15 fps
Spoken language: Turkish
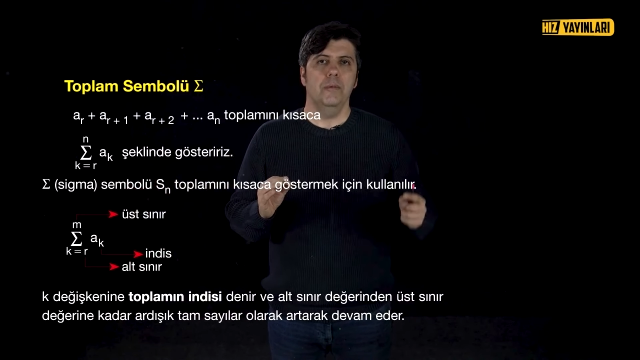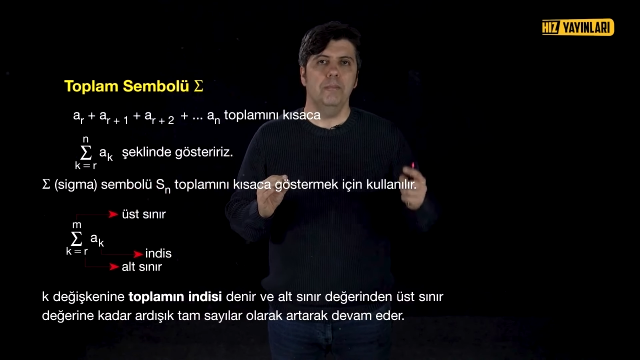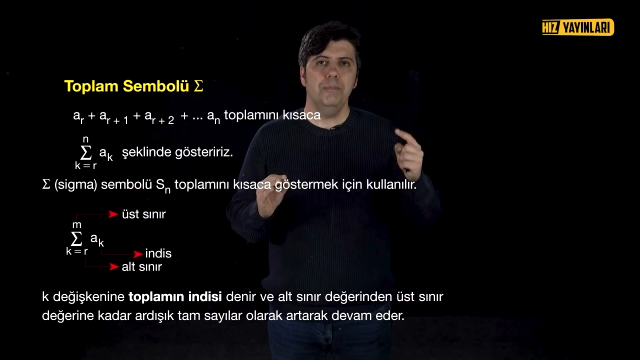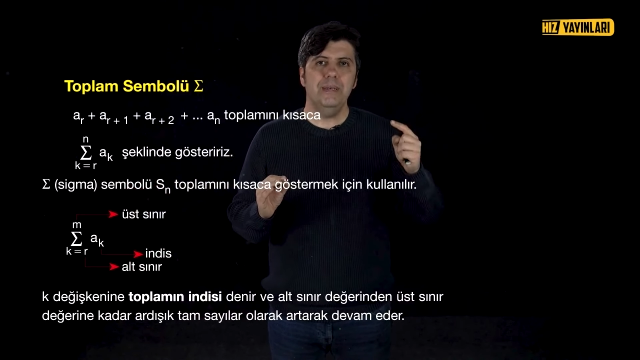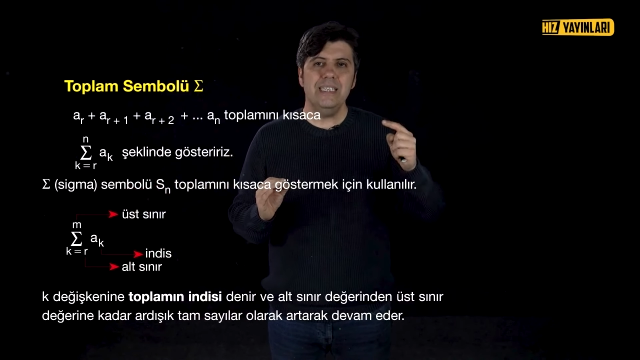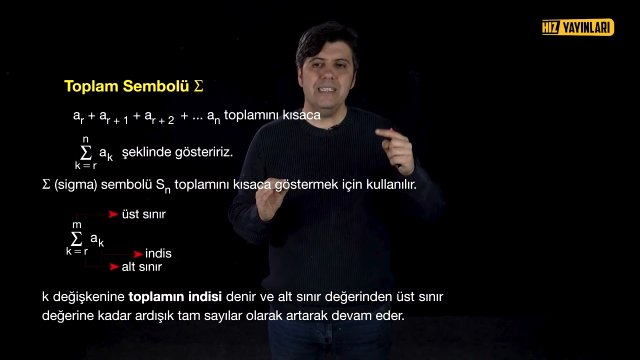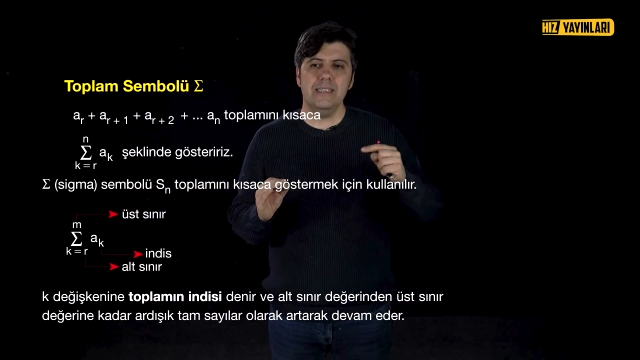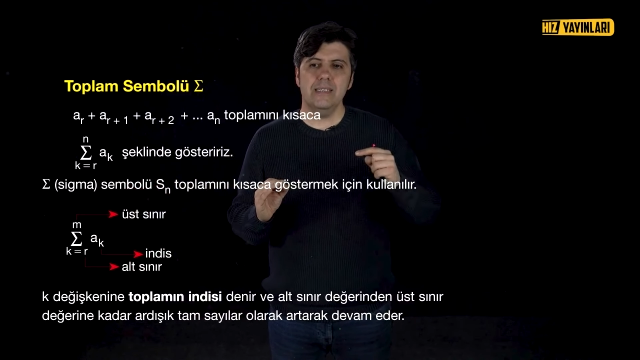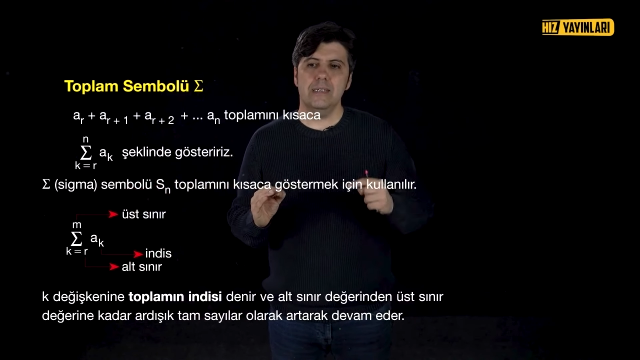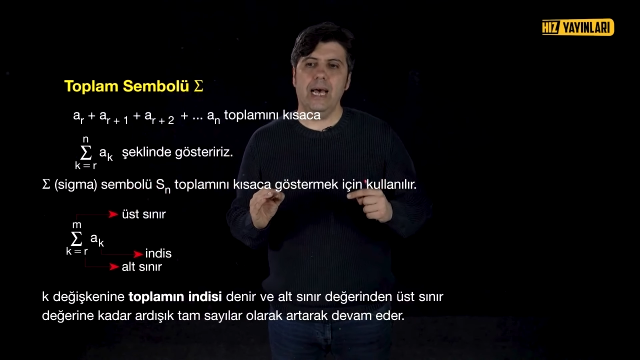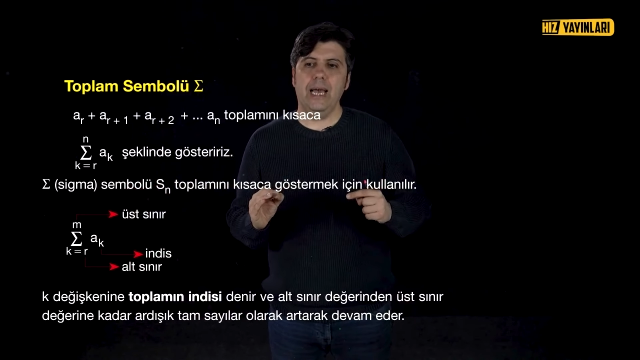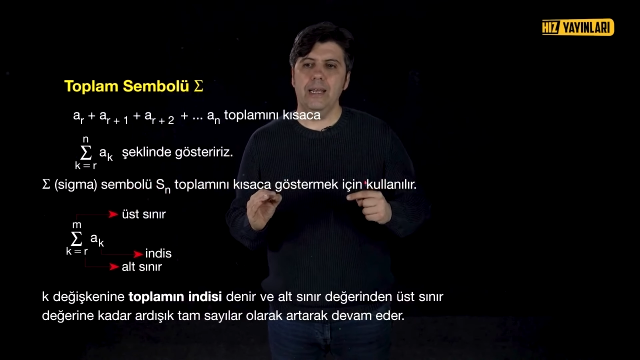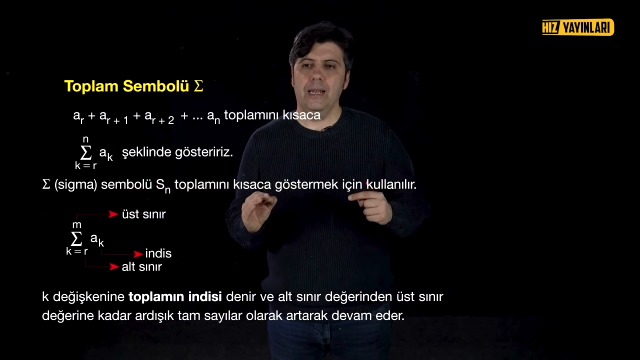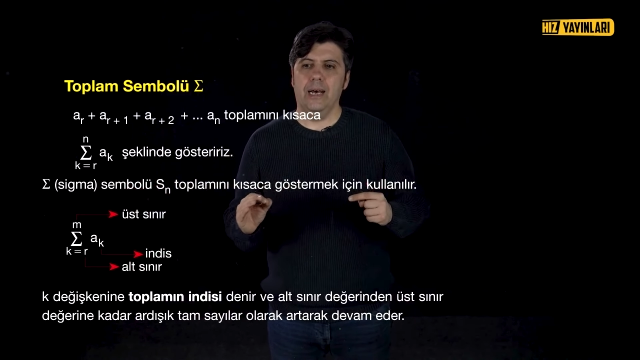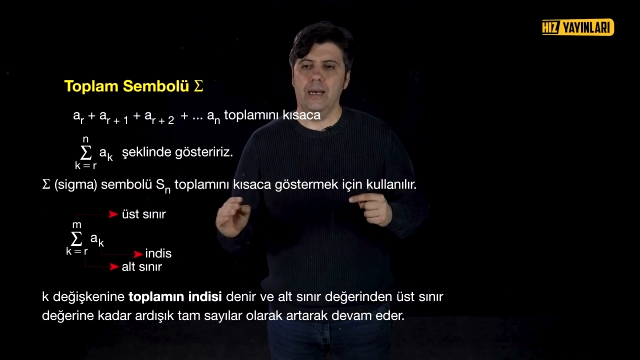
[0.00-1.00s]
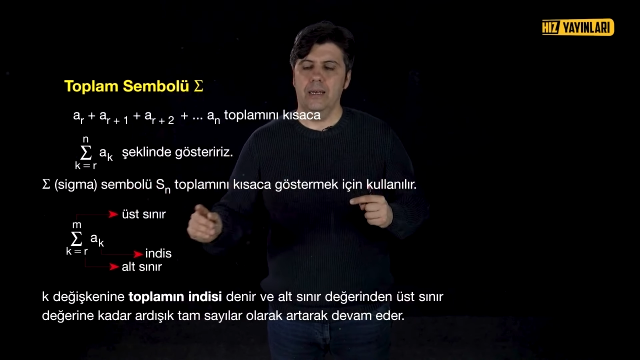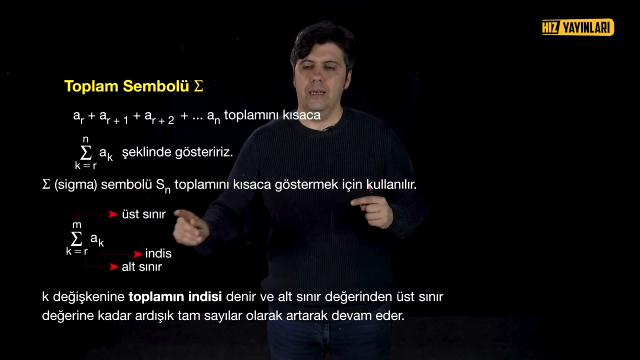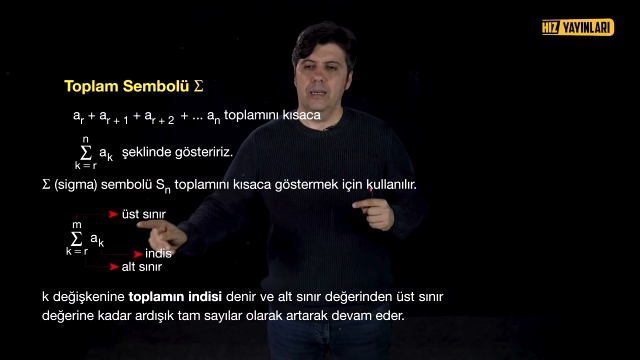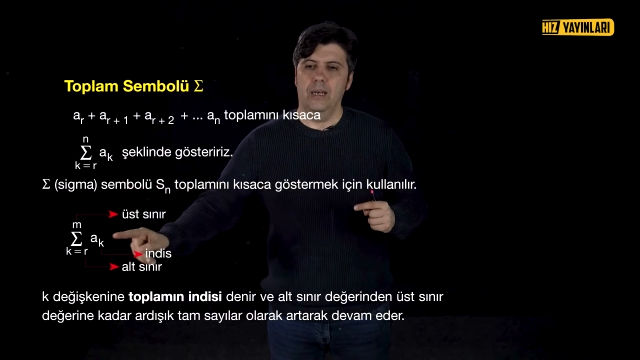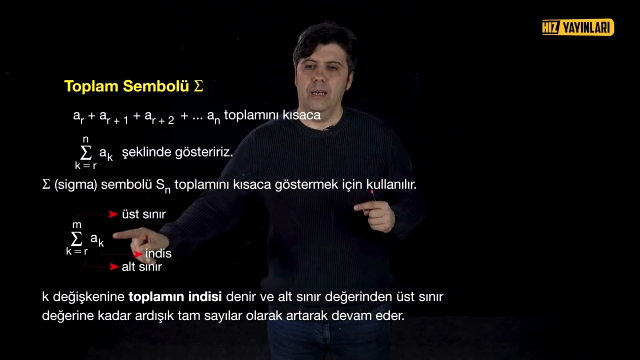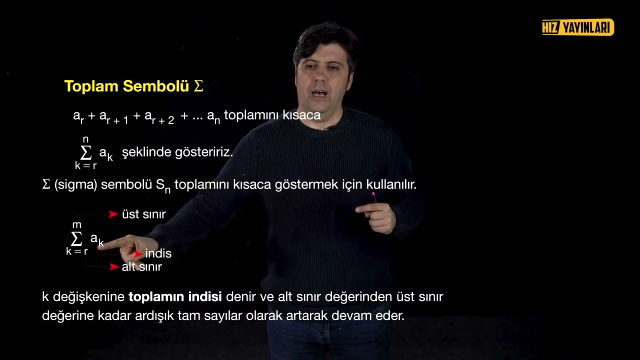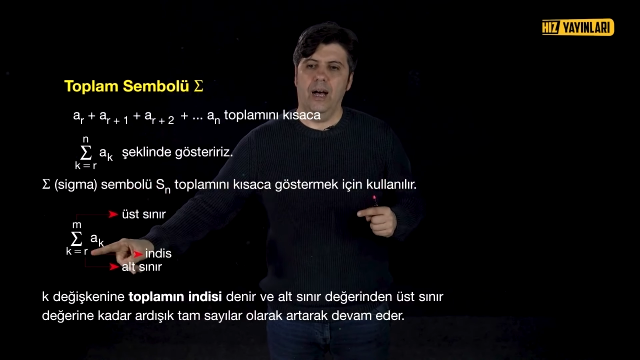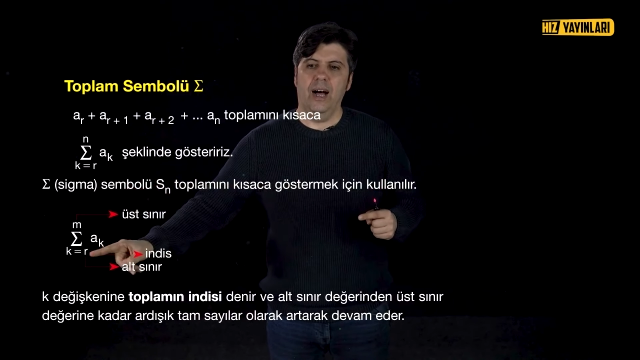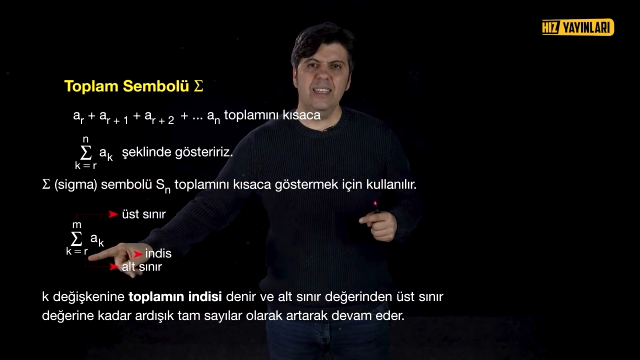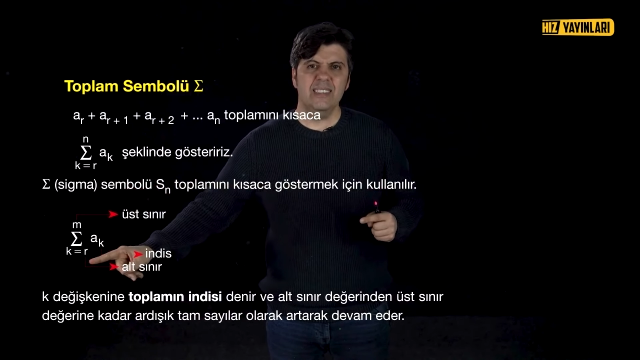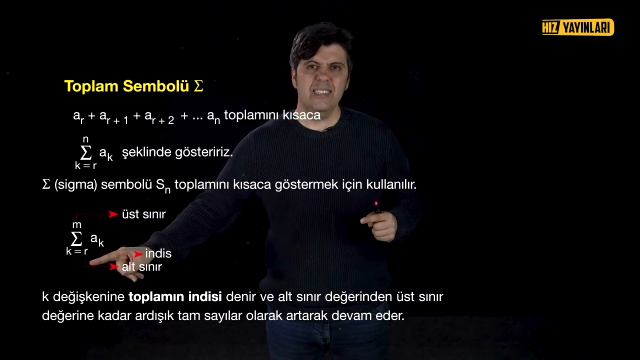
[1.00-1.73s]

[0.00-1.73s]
Biz sırayla alt